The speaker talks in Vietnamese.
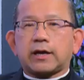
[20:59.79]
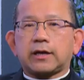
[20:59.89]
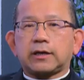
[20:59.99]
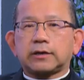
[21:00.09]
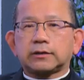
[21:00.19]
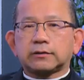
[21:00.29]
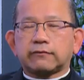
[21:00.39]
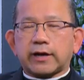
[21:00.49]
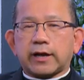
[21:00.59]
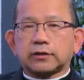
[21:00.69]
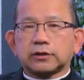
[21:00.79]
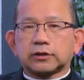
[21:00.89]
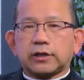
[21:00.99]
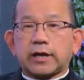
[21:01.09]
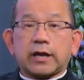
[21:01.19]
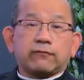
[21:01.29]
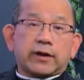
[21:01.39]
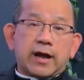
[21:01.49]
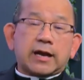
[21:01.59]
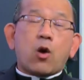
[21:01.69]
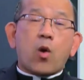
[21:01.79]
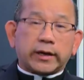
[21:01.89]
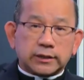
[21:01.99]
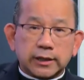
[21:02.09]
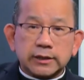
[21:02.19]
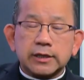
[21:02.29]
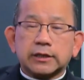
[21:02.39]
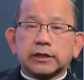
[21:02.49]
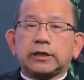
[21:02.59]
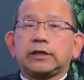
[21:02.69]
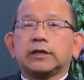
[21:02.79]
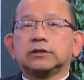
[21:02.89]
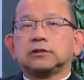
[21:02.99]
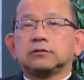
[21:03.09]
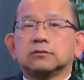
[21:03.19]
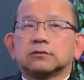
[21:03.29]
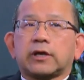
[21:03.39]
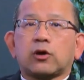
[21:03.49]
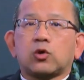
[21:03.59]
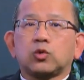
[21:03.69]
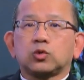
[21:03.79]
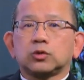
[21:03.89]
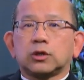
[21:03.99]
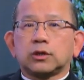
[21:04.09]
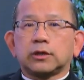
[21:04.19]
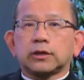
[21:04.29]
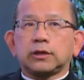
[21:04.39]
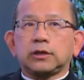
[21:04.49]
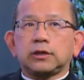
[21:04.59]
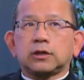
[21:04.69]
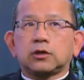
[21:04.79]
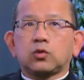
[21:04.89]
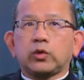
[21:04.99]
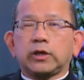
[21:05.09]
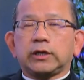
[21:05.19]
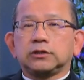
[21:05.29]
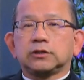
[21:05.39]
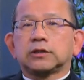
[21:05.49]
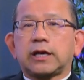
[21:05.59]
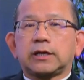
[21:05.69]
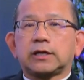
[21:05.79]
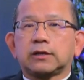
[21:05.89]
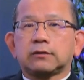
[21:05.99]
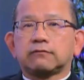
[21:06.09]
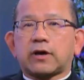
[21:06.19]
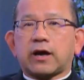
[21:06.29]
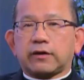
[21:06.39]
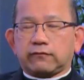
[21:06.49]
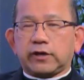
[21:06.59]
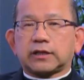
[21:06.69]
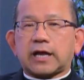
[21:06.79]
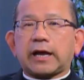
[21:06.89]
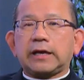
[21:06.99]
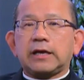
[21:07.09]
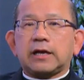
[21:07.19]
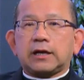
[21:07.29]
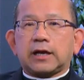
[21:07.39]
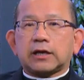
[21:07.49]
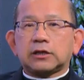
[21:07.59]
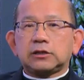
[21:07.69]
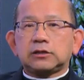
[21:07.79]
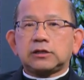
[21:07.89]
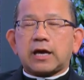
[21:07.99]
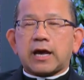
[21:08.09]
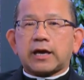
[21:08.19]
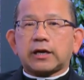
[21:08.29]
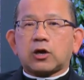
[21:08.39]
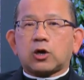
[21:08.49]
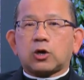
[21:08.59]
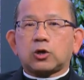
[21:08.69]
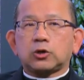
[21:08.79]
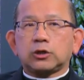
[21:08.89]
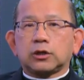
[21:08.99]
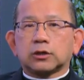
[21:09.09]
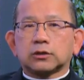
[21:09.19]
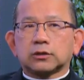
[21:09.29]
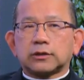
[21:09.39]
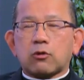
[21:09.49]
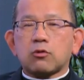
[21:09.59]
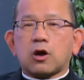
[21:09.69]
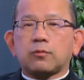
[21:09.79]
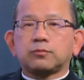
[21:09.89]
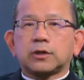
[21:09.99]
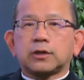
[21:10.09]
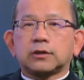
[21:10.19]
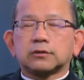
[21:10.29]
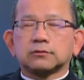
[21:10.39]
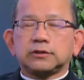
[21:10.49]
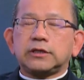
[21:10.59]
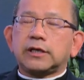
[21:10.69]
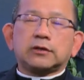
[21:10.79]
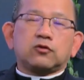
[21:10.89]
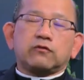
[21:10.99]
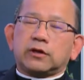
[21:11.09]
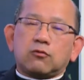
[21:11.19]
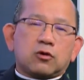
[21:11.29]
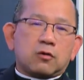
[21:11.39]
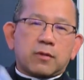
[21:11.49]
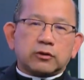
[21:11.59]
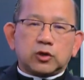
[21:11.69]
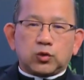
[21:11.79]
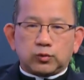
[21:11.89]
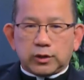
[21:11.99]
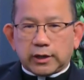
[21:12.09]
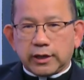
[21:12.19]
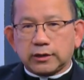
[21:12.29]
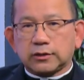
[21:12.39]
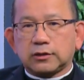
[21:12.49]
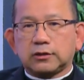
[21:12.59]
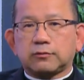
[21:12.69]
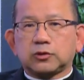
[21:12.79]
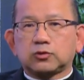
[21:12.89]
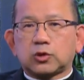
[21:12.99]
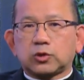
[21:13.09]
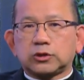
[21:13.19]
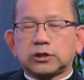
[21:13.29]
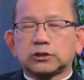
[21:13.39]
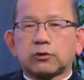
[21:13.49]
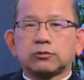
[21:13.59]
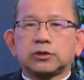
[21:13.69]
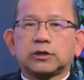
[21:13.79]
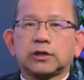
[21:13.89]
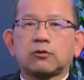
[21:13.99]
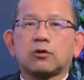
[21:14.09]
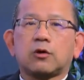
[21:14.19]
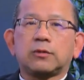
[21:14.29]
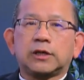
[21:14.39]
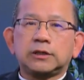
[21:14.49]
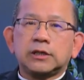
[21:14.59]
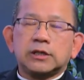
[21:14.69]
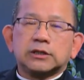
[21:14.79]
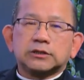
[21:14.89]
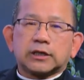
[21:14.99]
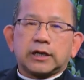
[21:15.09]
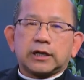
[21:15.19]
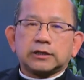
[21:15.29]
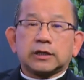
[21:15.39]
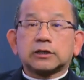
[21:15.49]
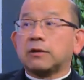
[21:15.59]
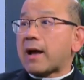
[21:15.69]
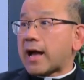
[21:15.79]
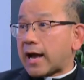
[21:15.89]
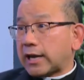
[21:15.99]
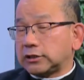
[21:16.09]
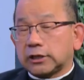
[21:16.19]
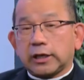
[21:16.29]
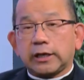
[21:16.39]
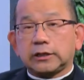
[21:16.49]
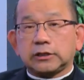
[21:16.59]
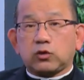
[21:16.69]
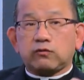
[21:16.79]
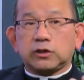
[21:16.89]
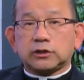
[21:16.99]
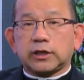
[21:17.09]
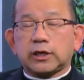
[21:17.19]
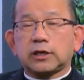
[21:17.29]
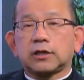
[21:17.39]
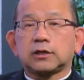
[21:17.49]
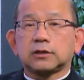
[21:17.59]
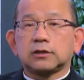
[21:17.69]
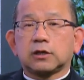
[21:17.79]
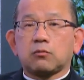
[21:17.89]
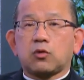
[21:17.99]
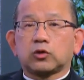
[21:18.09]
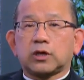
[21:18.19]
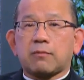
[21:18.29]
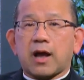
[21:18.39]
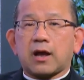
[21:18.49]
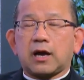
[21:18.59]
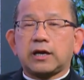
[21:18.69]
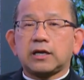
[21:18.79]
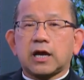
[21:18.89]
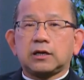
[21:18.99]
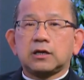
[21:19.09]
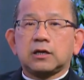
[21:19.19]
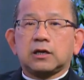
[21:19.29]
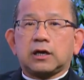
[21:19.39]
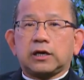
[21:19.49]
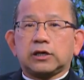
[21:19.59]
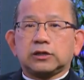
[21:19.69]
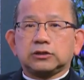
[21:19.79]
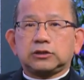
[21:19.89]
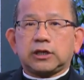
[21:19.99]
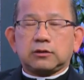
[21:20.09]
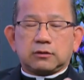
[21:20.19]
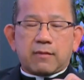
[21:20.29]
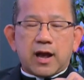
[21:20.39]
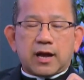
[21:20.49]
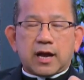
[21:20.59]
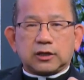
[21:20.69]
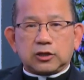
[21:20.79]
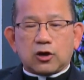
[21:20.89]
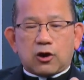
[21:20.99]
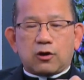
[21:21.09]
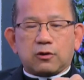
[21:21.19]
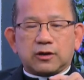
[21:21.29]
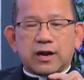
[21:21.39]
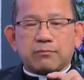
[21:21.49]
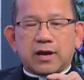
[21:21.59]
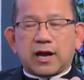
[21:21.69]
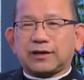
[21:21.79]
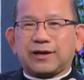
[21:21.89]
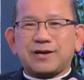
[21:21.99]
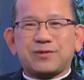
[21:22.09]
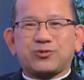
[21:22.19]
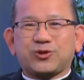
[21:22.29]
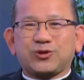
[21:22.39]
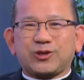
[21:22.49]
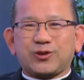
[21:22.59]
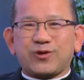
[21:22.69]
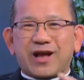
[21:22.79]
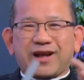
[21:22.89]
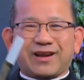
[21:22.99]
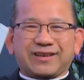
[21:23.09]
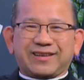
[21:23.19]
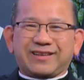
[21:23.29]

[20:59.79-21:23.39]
đã và đang được tiến hành và đang là hoàn tất thì ờ, theo ờ, cái quy định trước đây đó và hiện tại là cứ ai có được đóng góp dĩ nhiên quý vị đóng góp bao nhiêu cũng được hết nhưng mà chúng tôi trân trọng những cái đóng góp lớn chẳng hạn như là từ 3.000 trở lên thì dạ quý vị vâng. sẽ được một cái bằng ân nhân ở trên 3.000 thì nhỏ còn 5.000 thì lớn hơn một chút xíu càng